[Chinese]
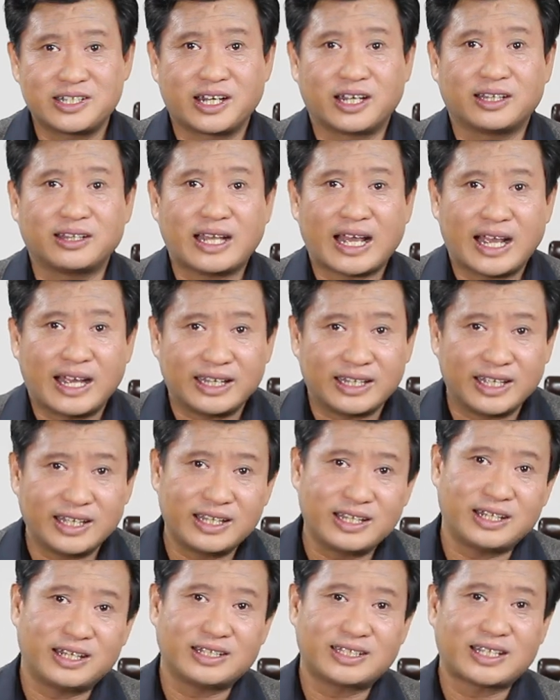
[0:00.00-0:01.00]
这个奶奶
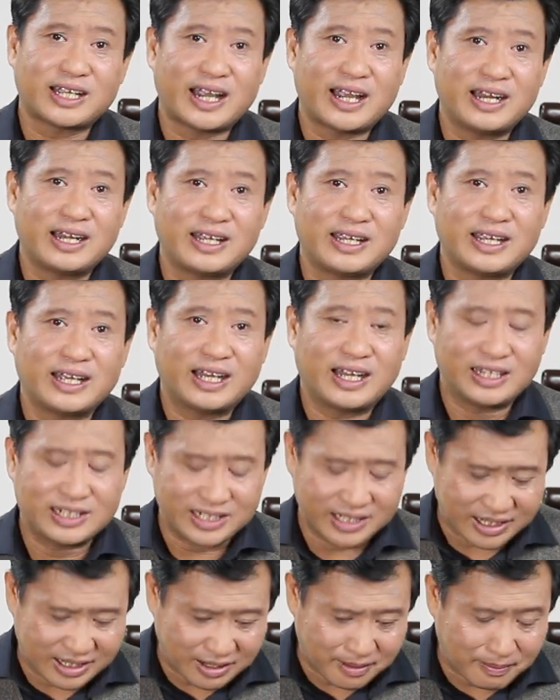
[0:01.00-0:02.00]
的彩礼啊，
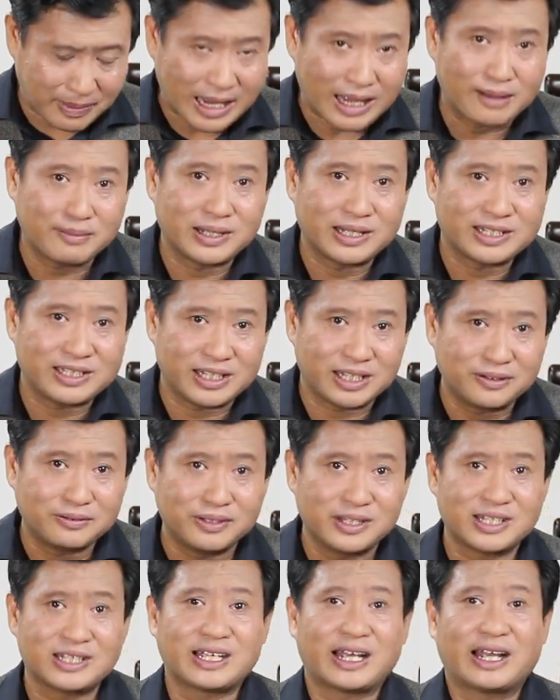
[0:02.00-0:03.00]
这个妈妈结
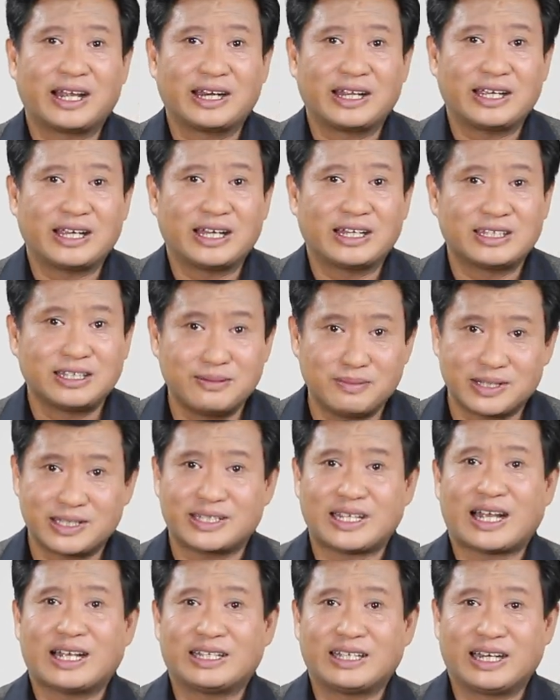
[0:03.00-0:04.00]
婚的彩礼啊，这么
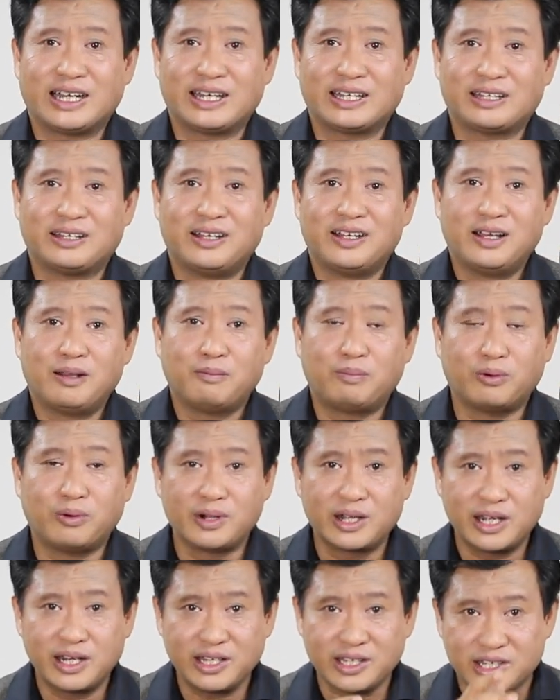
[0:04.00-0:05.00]
攒下来的。
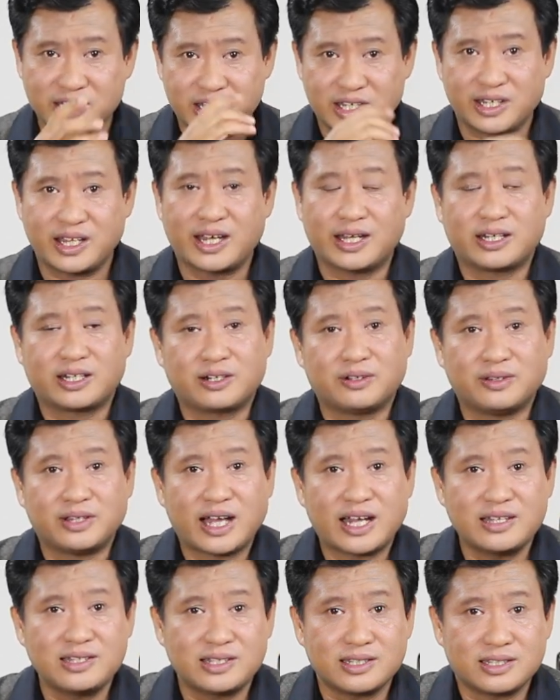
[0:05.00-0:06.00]
伯格里时代的时候，
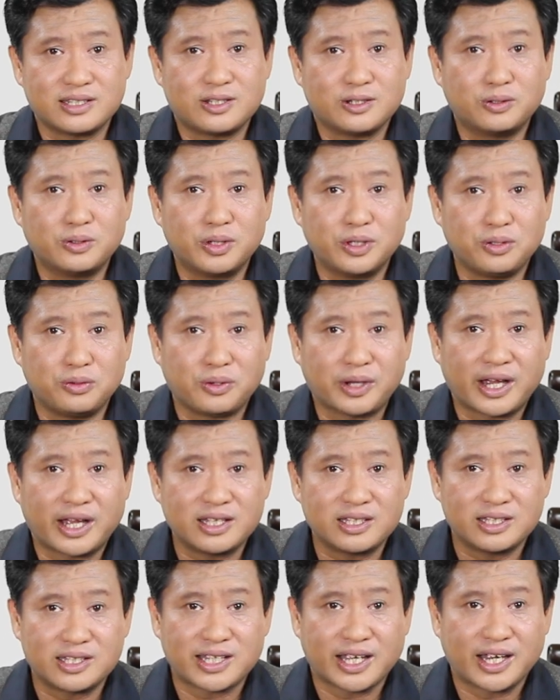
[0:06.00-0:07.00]
男子求婚女
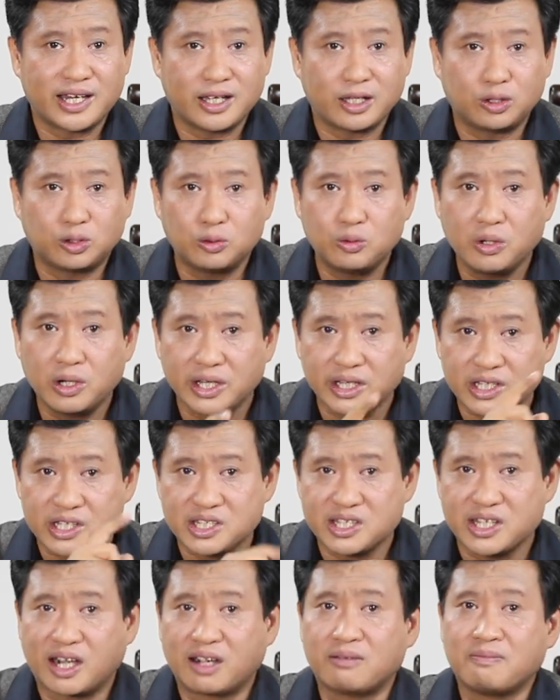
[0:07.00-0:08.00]
孩子彩礼多了一
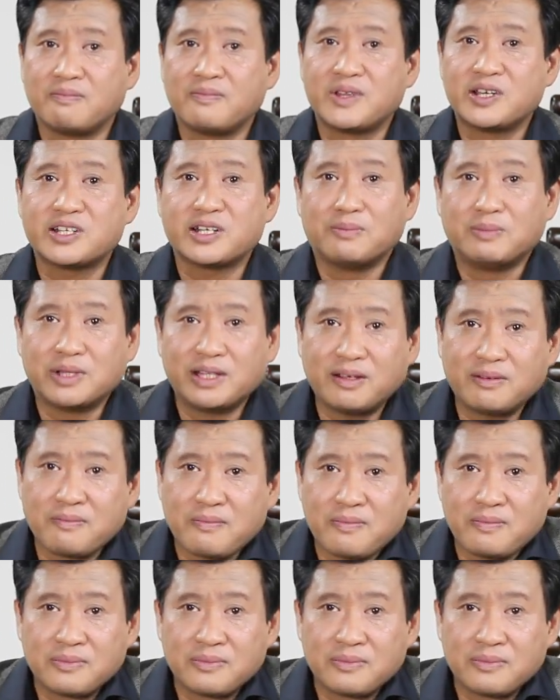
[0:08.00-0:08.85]
项，什么呢？